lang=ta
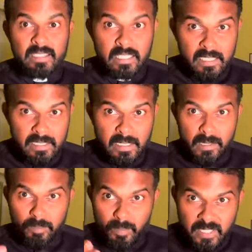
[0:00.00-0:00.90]

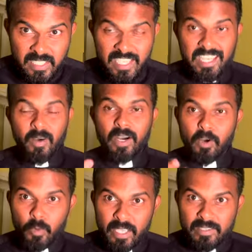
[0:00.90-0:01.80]
திருத்தலம் பசிலிக்காவாக
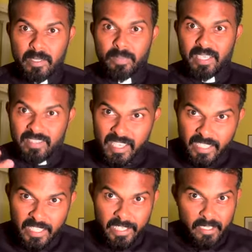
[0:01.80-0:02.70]
உயர்த்தப்பட்டது
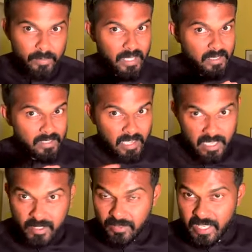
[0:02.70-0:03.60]
அங்கீகரிக்கப்பட்டது
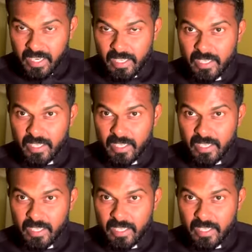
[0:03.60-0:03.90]
அது வேற